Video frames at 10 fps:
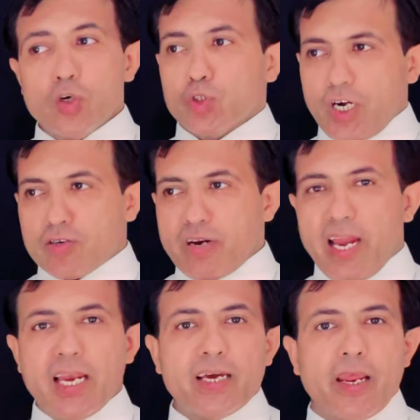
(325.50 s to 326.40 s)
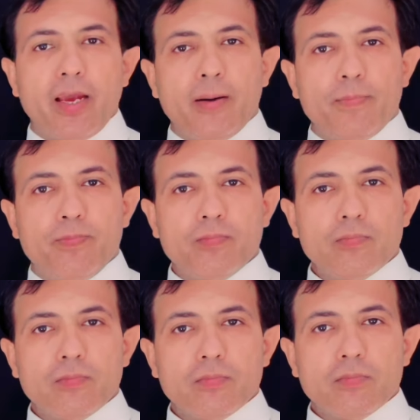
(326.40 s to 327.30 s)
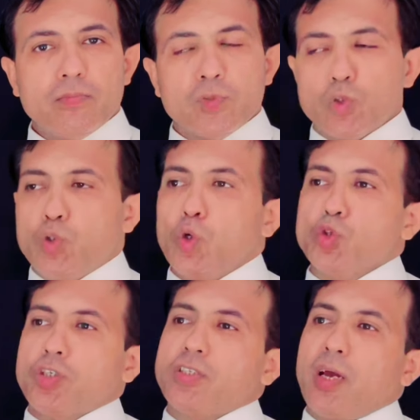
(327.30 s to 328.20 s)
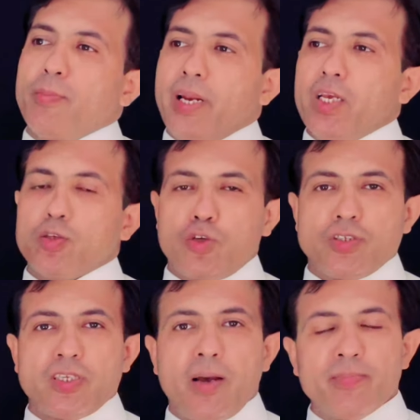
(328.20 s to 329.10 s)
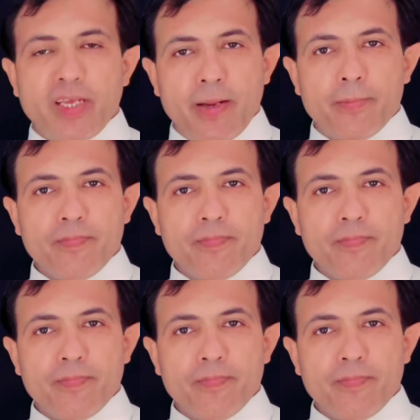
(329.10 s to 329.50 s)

उसका ट्रायल करें आप जो सजा मिले उसको सजा आप दें